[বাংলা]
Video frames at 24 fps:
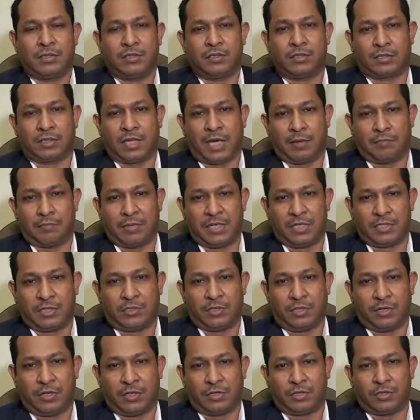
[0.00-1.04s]
তথা বিশ
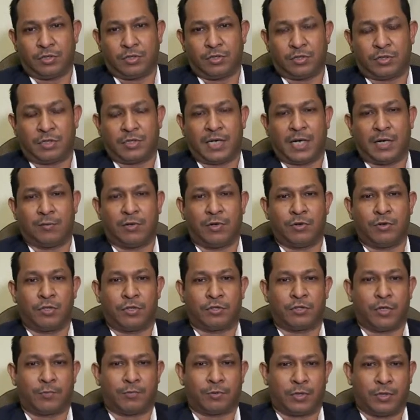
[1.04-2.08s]
দলীয় জোট এবং
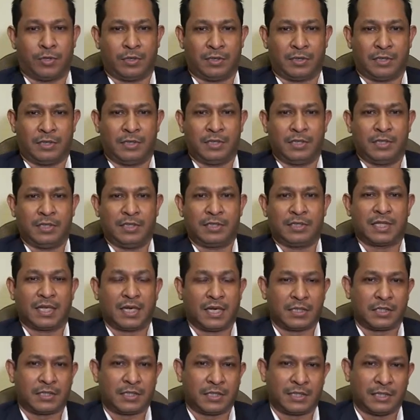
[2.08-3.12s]
ঐক্যফ্রন্ট তারা
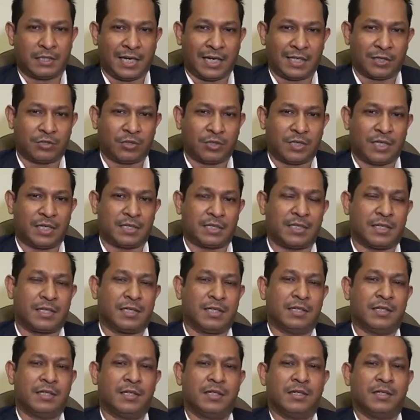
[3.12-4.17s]
সিদ্ধান্ত নিয়েছে
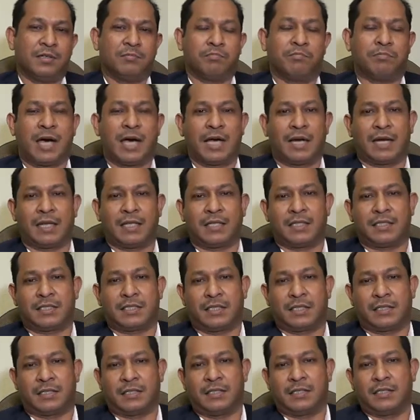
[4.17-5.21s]

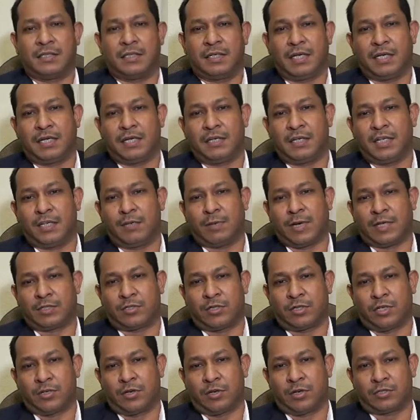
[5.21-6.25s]
বাংলাদেশের এই
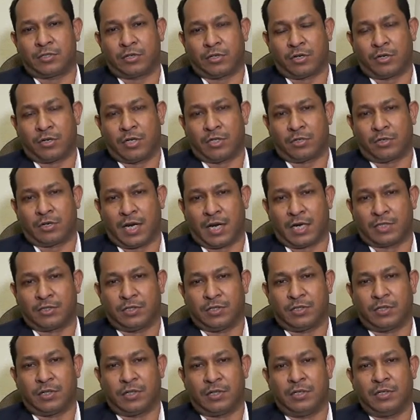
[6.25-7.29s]
নির্বাচনে অংশগ্রহণ করার
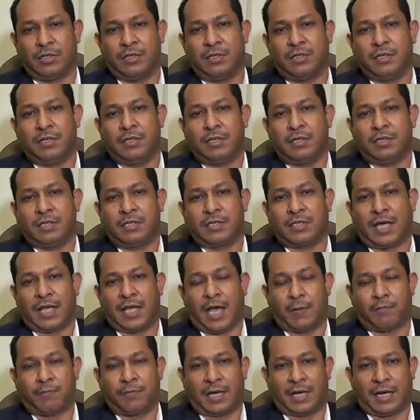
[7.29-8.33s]
জন্য তাই
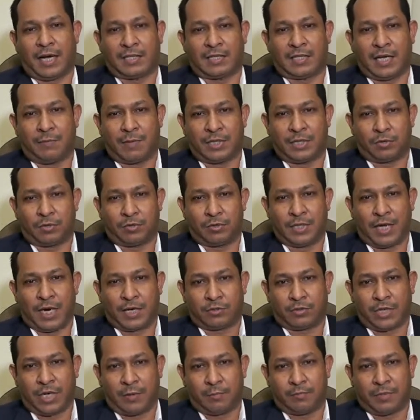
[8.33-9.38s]
আপনার কাছে আমাদের
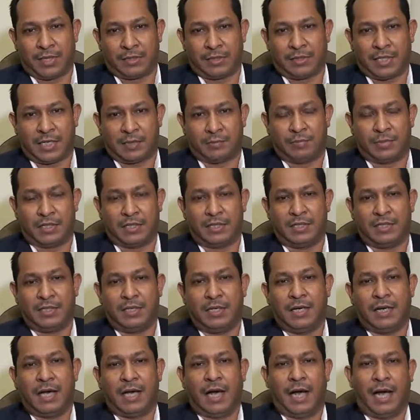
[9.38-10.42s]
উদ্ধারত আহ্বান থাকবে
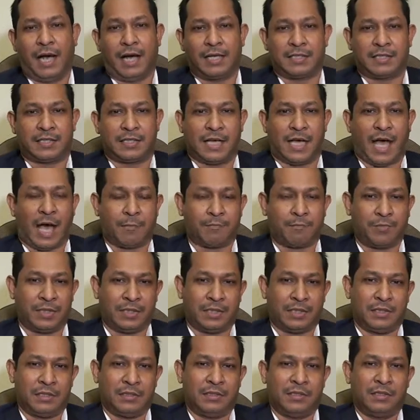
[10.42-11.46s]
আজকে আপনি
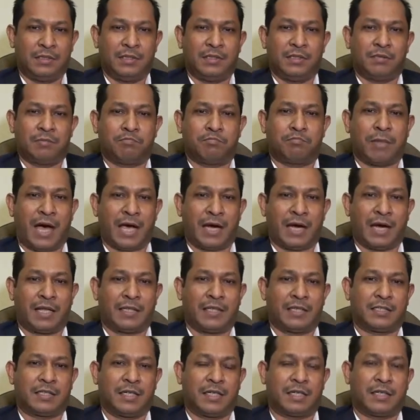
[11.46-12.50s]

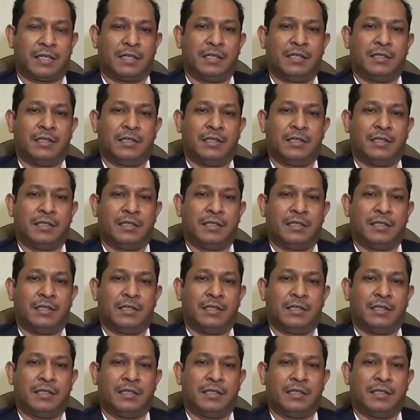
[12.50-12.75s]
বাংলাদেশের